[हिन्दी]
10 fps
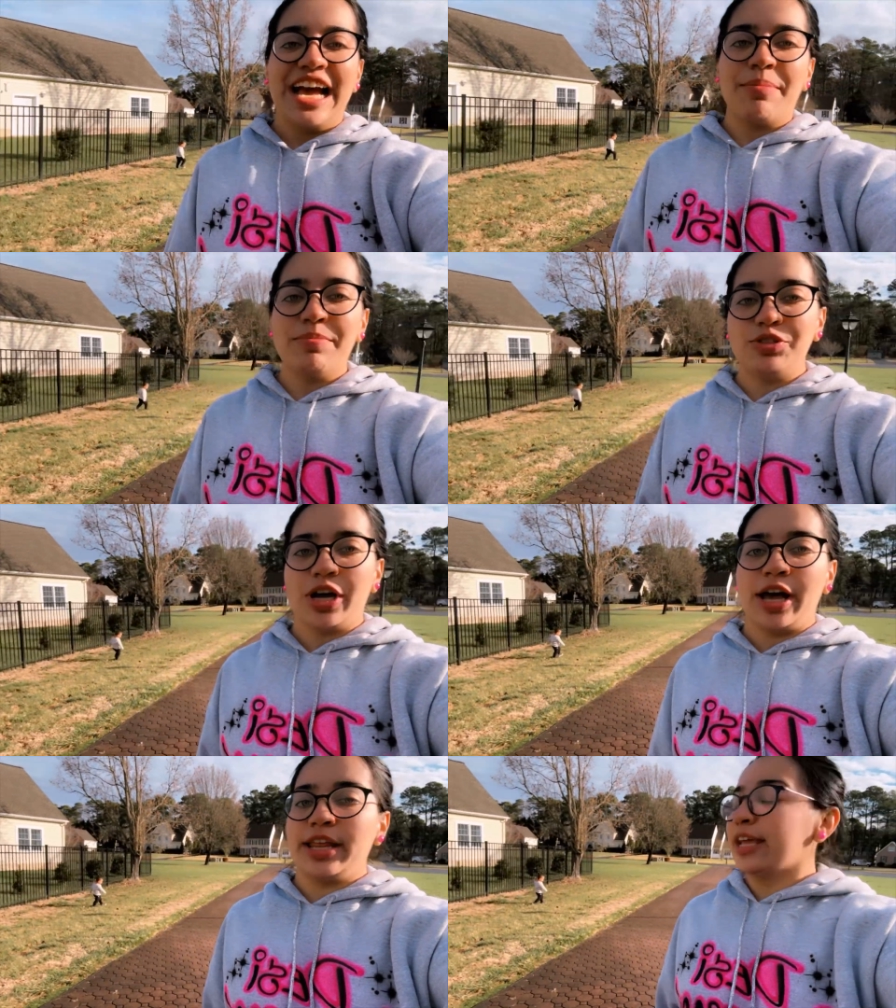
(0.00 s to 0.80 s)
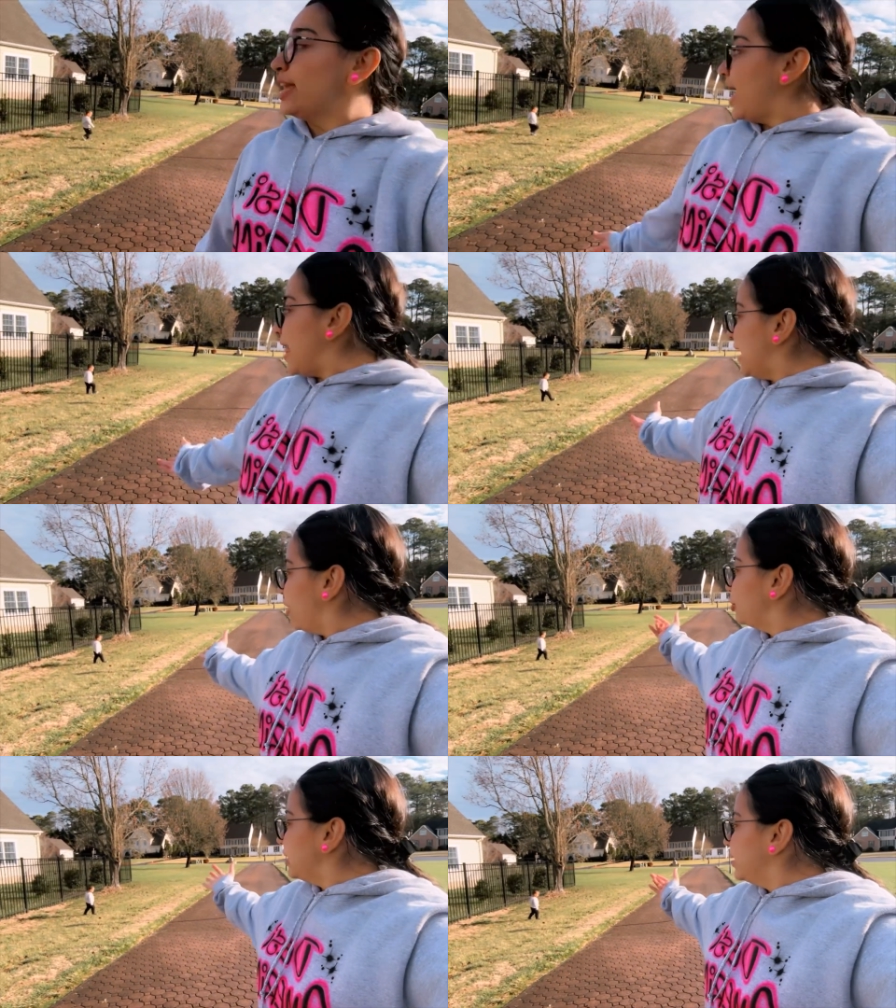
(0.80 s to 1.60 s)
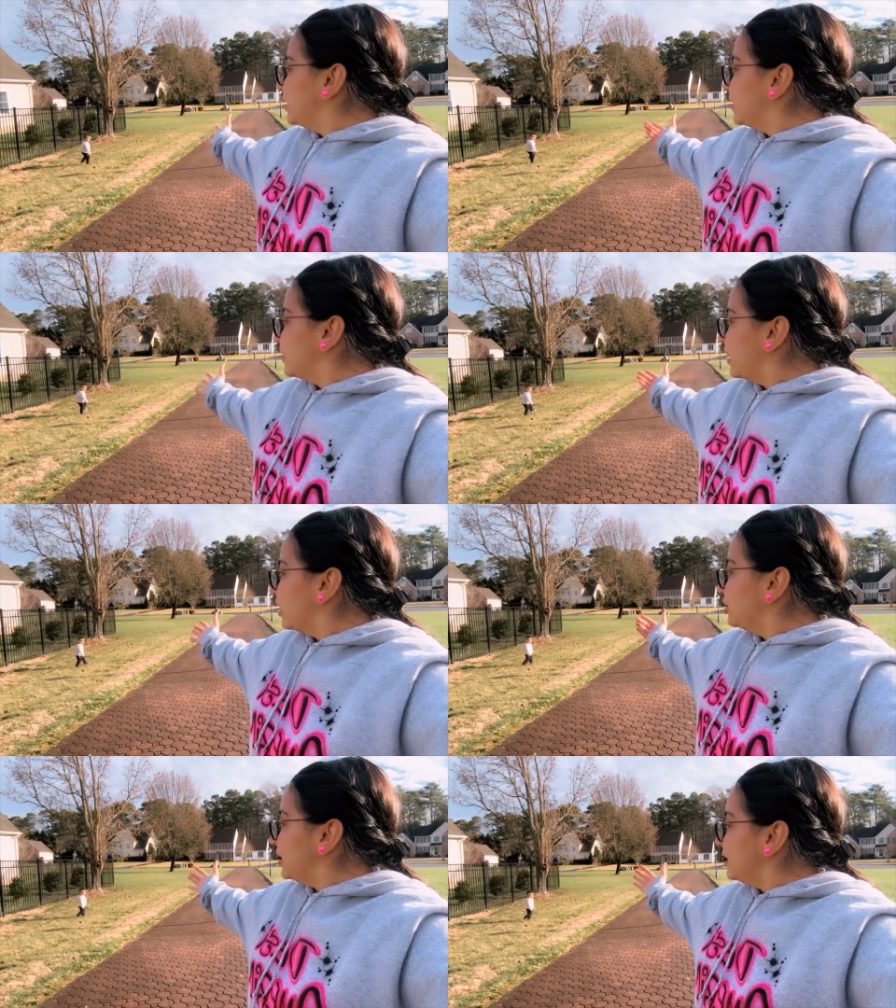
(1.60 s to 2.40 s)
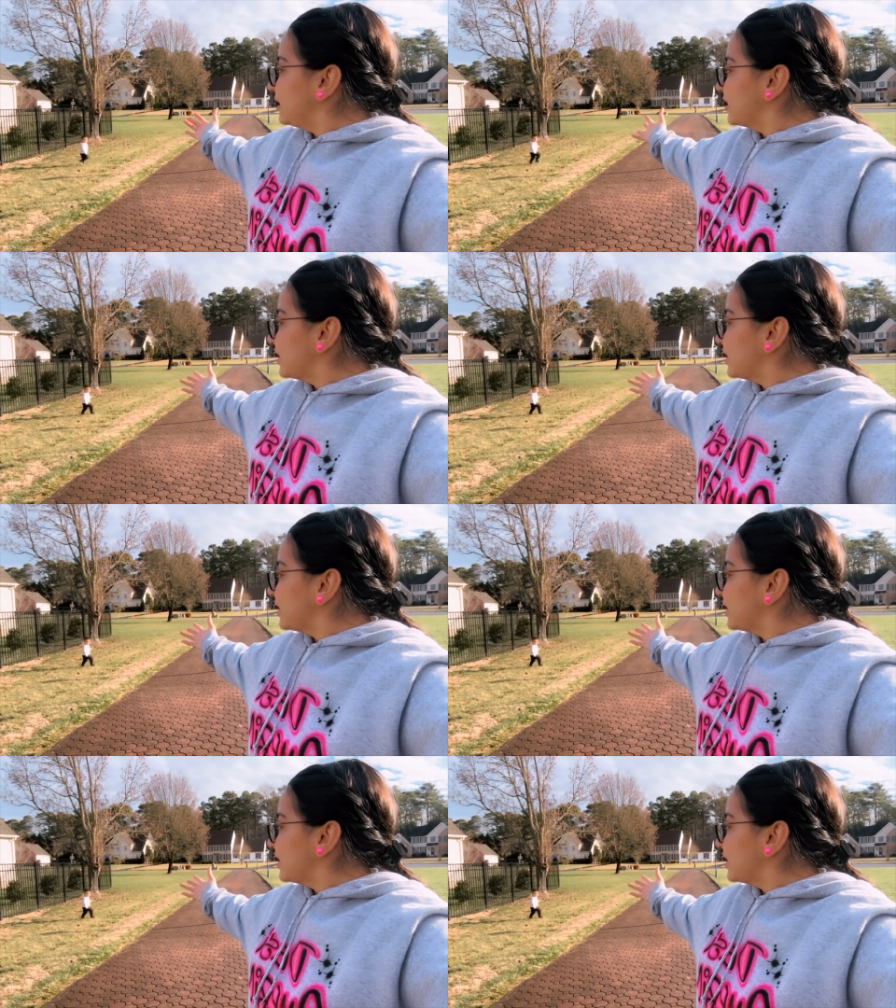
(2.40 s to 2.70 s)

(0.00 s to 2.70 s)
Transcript: अब हम जा रहे हैं एना आओ चले जल्दी से